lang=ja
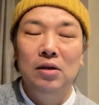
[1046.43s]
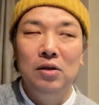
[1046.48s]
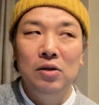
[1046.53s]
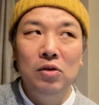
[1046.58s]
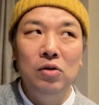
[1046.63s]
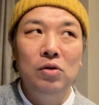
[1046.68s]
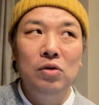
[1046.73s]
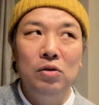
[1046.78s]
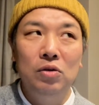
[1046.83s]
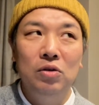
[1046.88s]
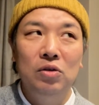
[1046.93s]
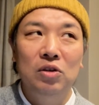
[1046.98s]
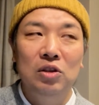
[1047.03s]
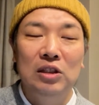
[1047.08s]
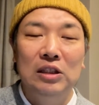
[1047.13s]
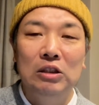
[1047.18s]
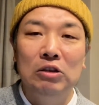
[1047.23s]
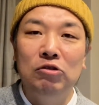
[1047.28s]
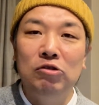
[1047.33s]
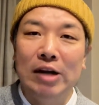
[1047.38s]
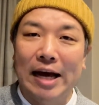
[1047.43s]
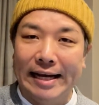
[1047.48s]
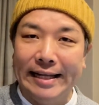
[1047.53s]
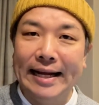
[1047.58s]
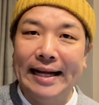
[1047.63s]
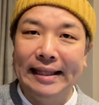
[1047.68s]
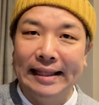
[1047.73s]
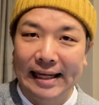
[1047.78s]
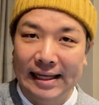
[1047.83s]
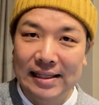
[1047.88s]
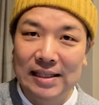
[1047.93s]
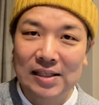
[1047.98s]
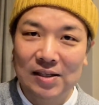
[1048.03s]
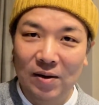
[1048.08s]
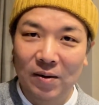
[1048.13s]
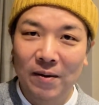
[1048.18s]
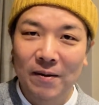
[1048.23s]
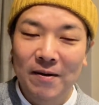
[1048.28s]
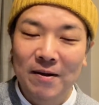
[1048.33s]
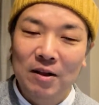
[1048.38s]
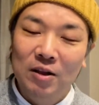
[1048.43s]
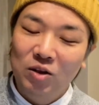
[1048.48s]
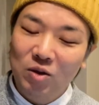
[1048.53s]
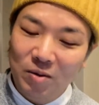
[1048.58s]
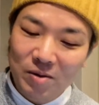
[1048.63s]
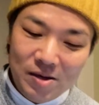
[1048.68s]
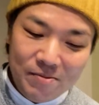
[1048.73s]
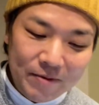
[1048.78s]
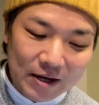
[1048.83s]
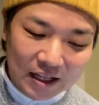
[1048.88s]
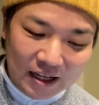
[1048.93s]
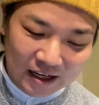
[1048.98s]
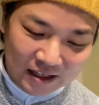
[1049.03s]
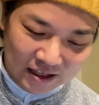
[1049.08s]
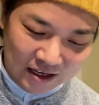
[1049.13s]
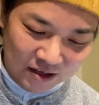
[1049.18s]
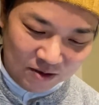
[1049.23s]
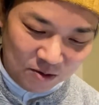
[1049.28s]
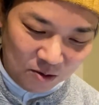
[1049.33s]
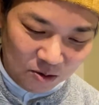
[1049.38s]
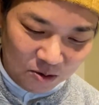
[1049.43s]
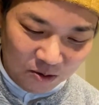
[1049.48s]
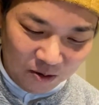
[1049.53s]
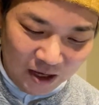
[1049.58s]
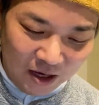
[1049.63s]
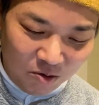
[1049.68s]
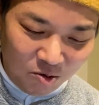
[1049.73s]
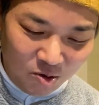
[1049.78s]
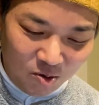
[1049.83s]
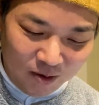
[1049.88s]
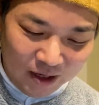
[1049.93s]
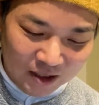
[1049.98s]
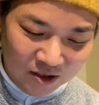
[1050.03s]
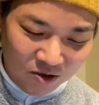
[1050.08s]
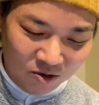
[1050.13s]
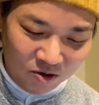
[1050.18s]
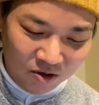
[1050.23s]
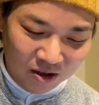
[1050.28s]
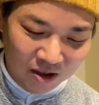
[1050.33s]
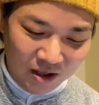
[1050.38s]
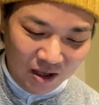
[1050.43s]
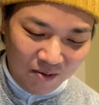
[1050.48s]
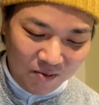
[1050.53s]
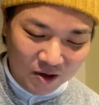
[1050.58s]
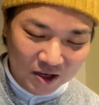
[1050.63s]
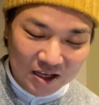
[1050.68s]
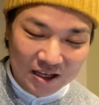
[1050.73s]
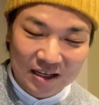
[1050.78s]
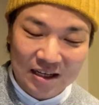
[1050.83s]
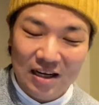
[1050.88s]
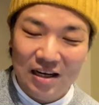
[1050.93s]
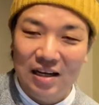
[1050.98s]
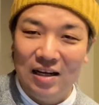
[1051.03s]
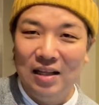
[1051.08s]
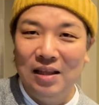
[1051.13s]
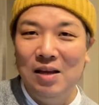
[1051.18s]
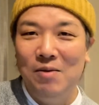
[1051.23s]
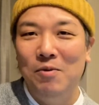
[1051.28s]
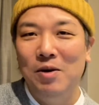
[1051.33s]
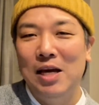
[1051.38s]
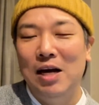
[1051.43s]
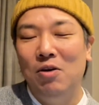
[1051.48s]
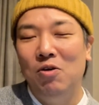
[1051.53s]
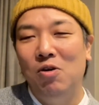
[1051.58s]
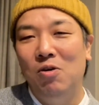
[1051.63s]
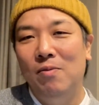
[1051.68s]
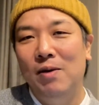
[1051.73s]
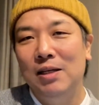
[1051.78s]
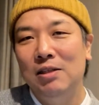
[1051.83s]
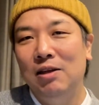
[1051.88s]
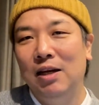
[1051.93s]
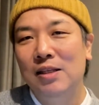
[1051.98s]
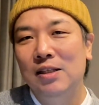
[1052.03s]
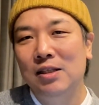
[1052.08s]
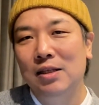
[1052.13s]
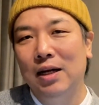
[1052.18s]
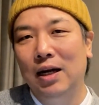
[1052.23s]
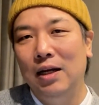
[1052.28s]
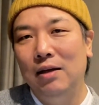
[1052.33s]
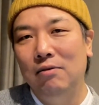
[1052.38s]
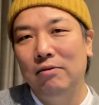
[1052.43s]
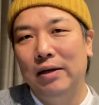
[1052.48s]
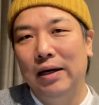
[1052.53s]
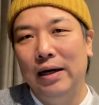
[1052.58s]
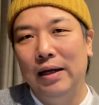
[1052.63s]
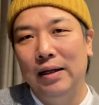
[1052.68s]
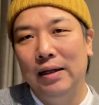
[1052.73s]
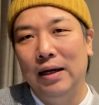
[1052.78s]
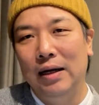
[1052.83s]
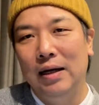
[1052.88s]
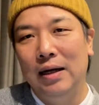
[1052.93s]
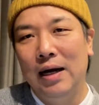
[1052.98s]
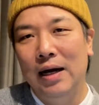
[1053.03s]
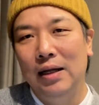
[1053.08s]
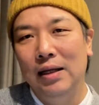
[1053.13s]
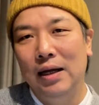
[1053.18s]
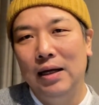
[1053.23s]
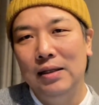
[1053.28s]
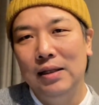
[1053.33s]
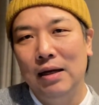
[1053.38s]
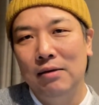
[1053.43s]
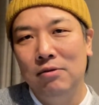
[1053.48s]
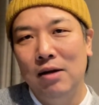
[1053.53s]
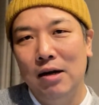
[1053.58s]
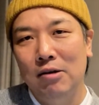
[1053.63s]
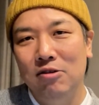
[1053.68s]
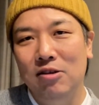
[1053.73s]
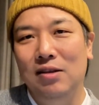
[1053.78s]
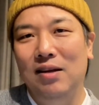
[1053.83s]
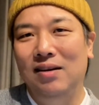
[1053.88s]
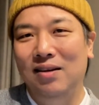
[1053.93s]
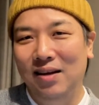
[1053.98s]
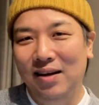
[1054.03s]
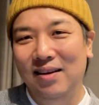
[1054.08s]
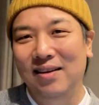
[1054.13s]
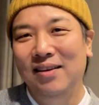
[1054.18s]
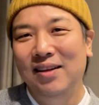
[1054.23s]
いうぐらいだったんですよでも今だったらちょっと夜行バス乗ってもいいかなでも夜行バスは疲れるからな体痛くなるんでね